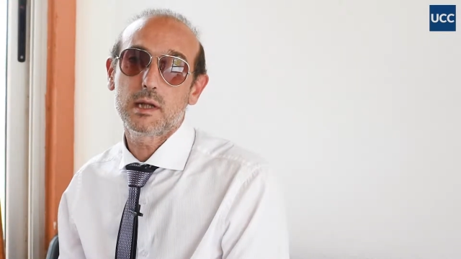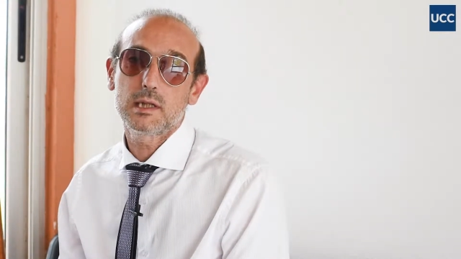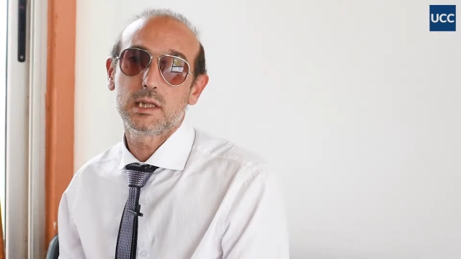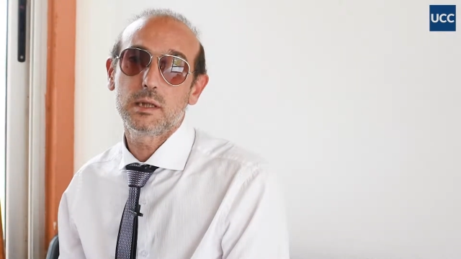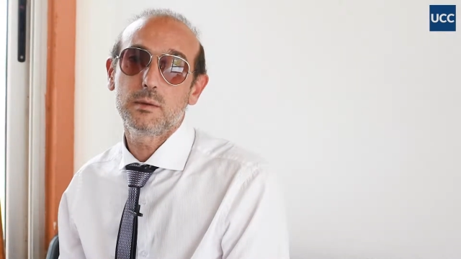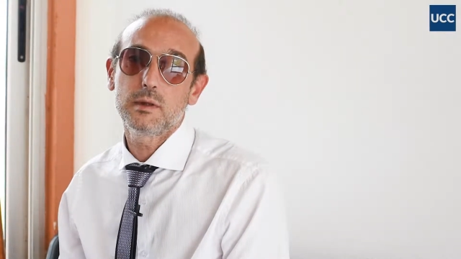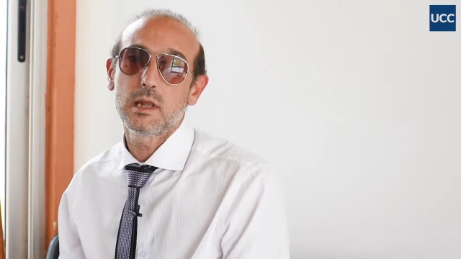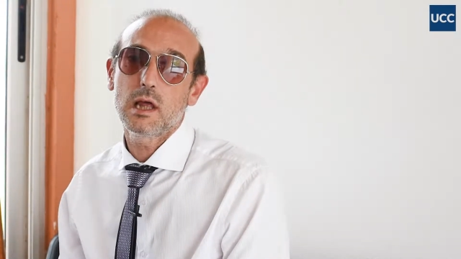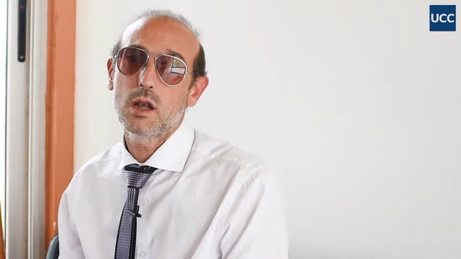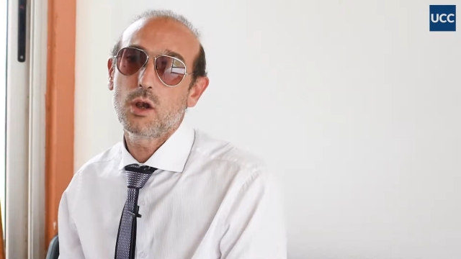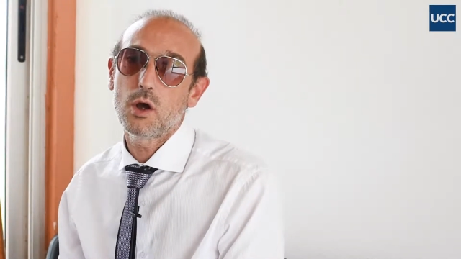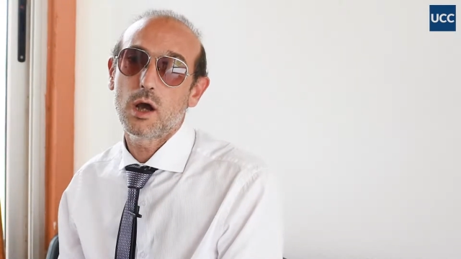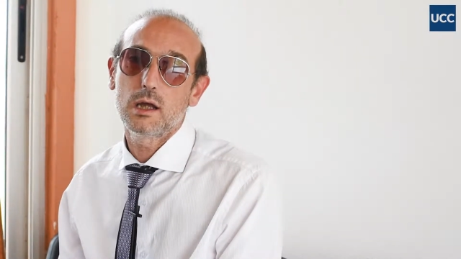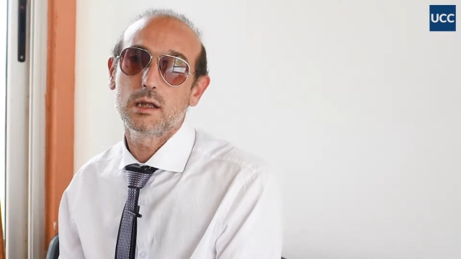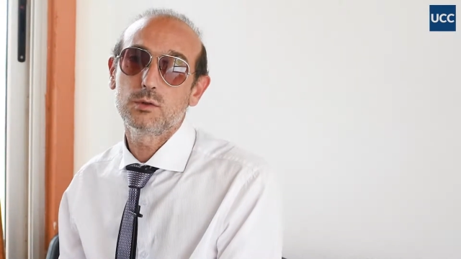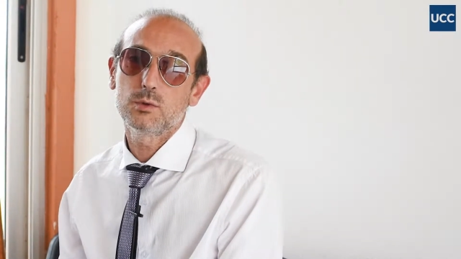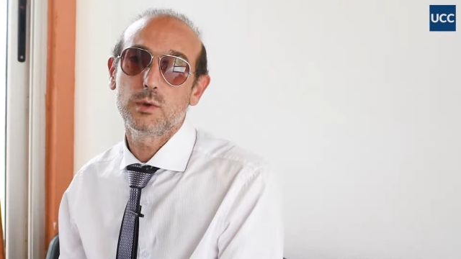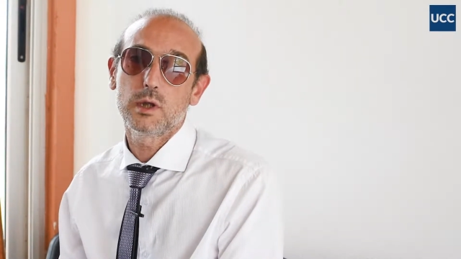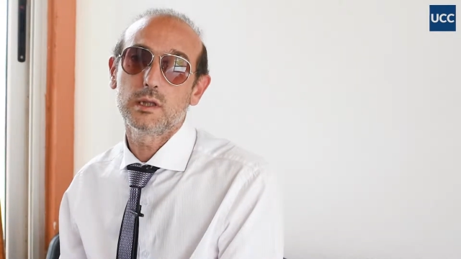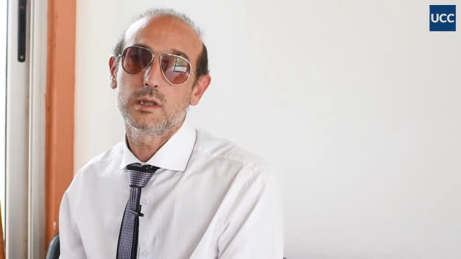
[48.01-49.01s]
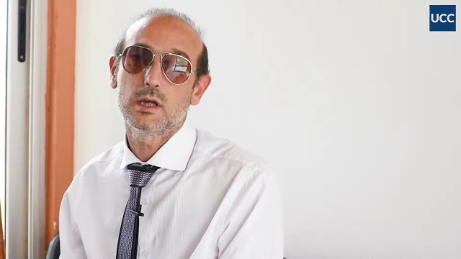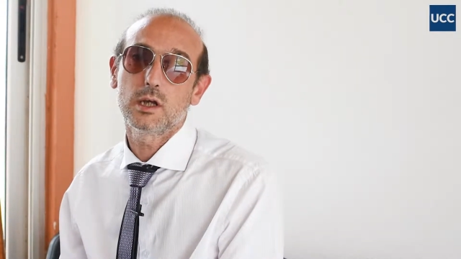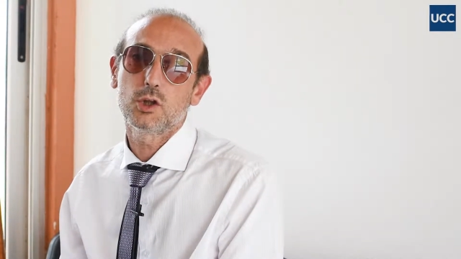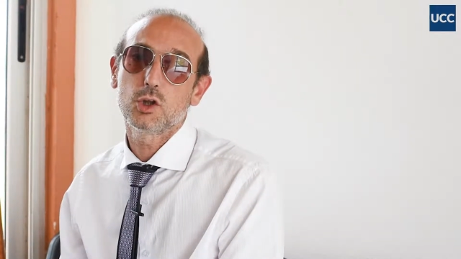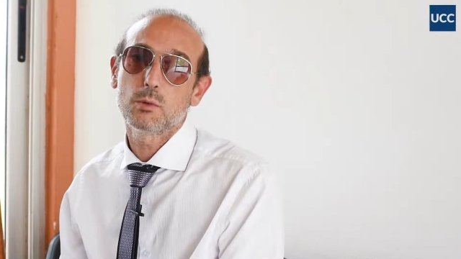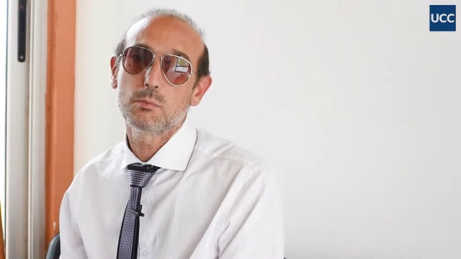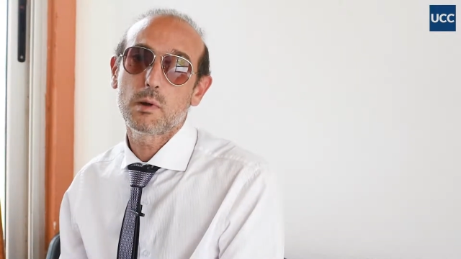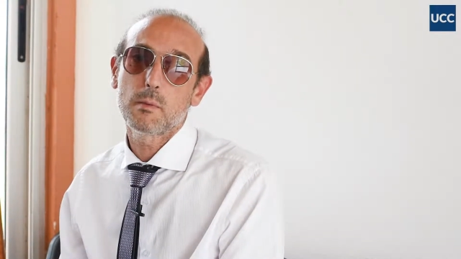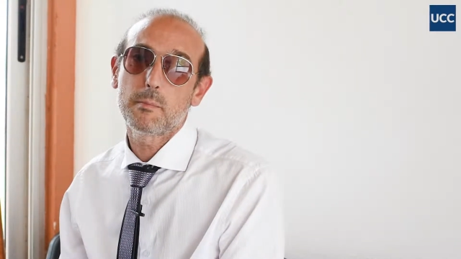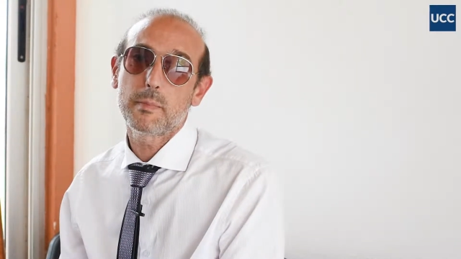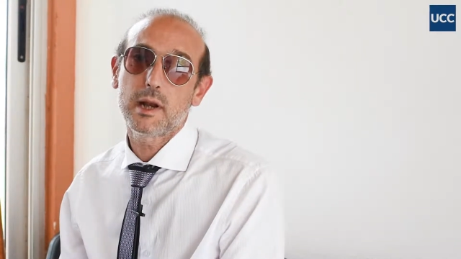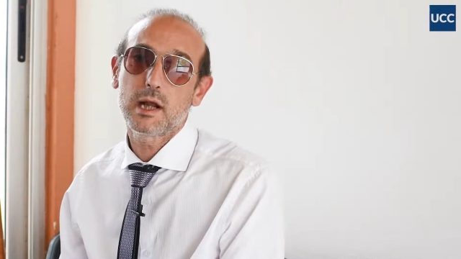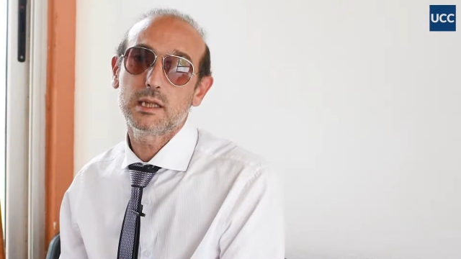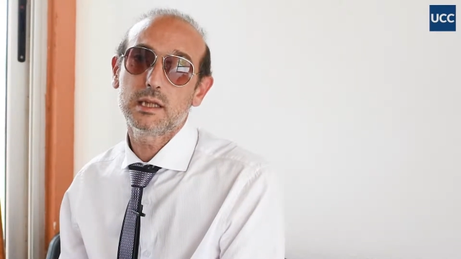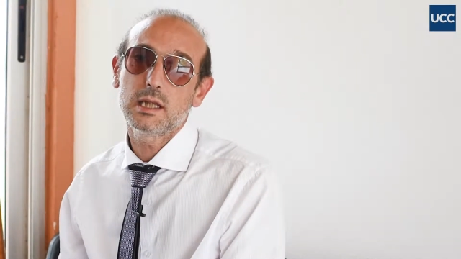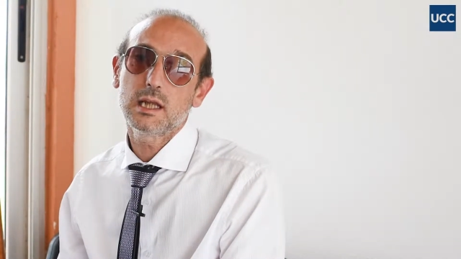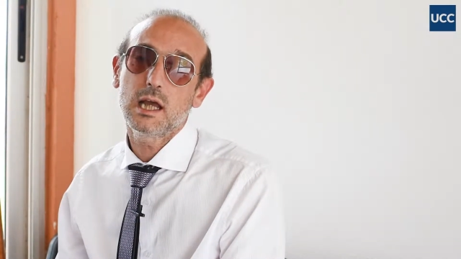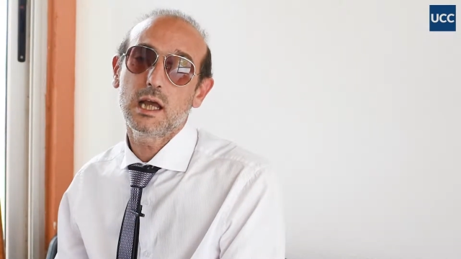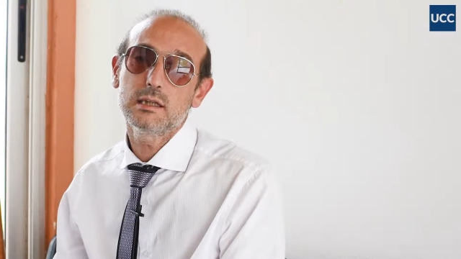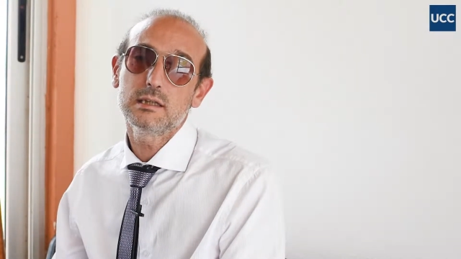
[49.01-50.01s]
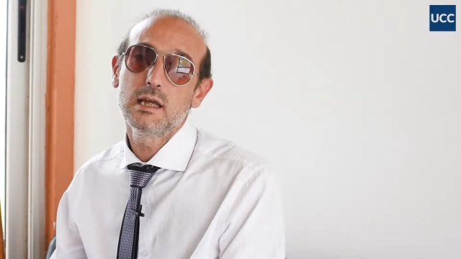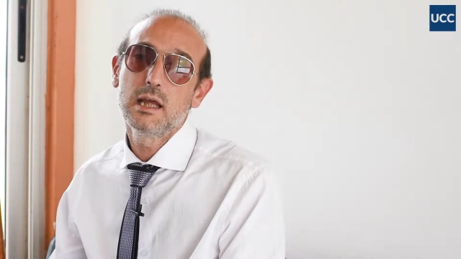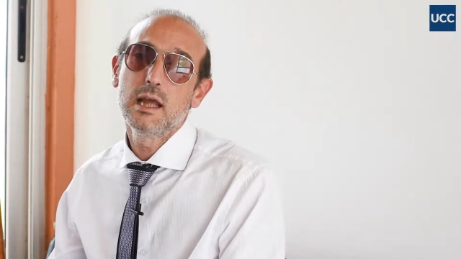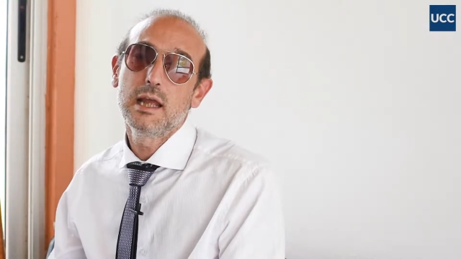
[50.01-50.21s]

actividad los estudiantes que toman prácticas